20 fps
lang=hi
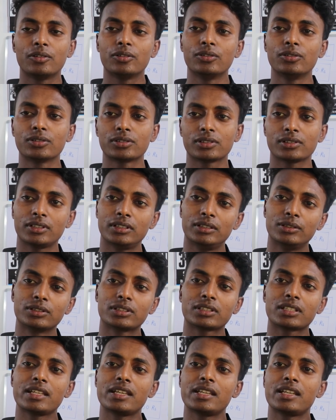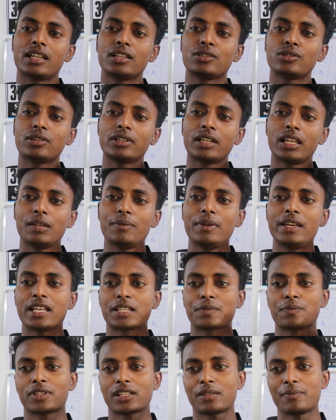उस उसके रे, जो रेलवे
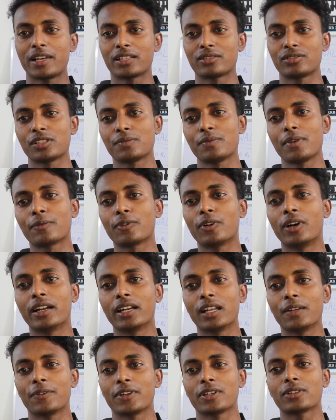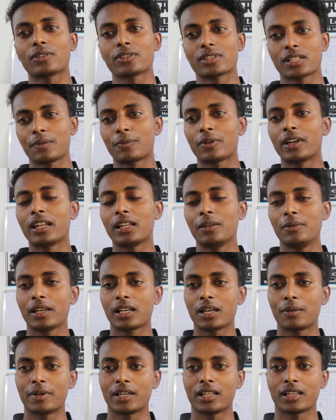स्पेशल मैथ जिसमें आपको हंड्रेड परसेंट क्वेश्चन आपका रेलवे
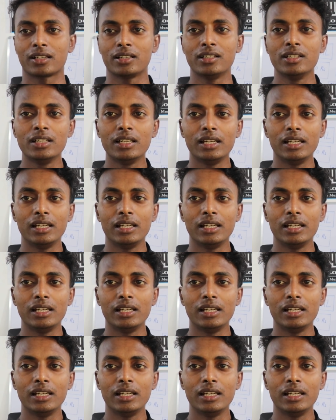का बनेगा